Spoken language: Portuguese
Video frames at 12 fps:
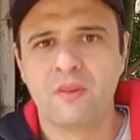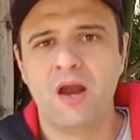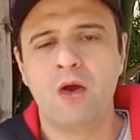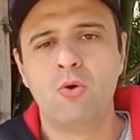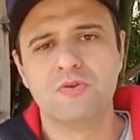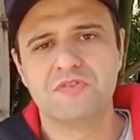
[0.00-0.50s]

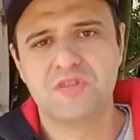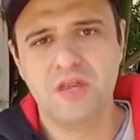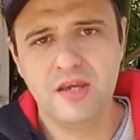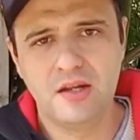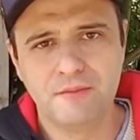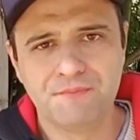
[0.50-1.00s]
A
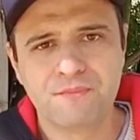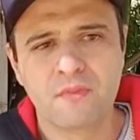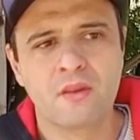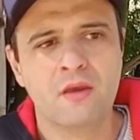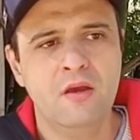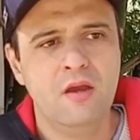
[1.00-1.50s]
coceira
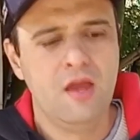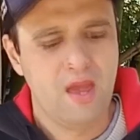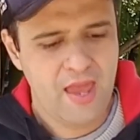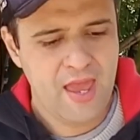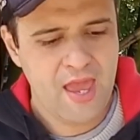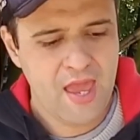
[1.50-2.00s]

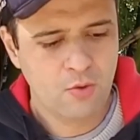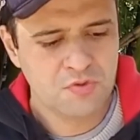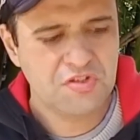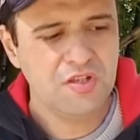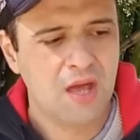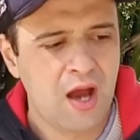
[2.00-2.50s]
é um
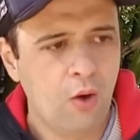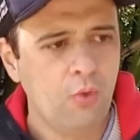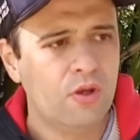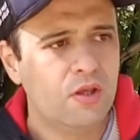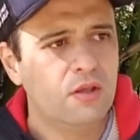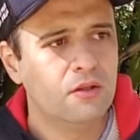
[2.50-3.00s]
sinal
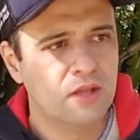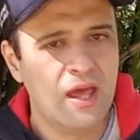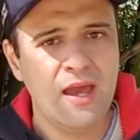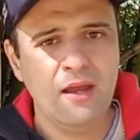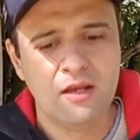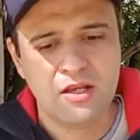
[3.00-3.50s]

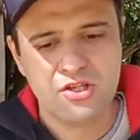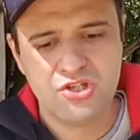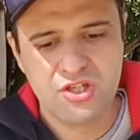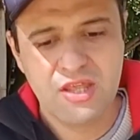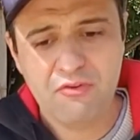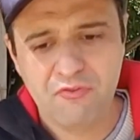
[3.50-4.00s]
né,
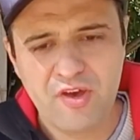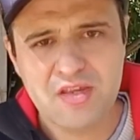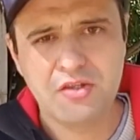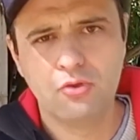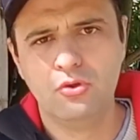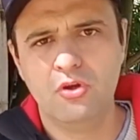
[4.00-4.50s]
de
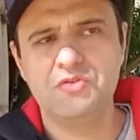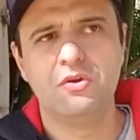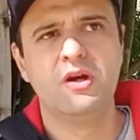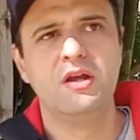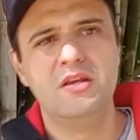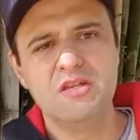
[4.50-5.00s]
defesa do nosso
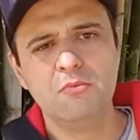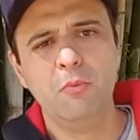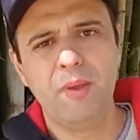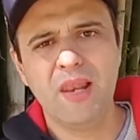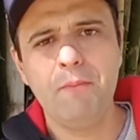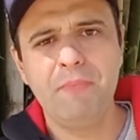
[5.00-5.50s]
organismo
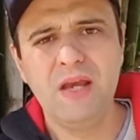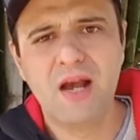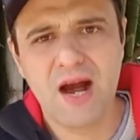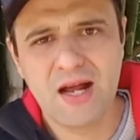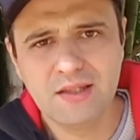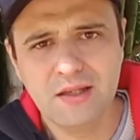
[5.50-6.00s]
pela
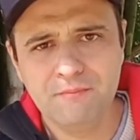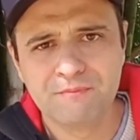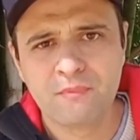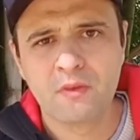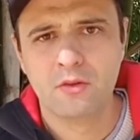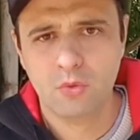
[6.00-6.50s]
picada
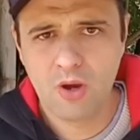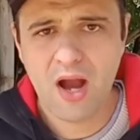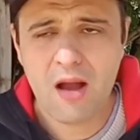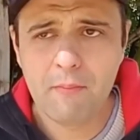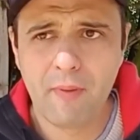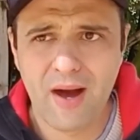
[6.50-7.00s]
do
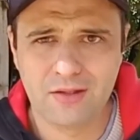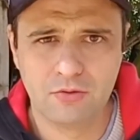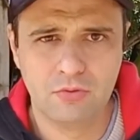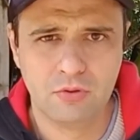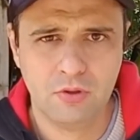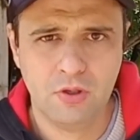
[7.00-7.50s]
carrapato.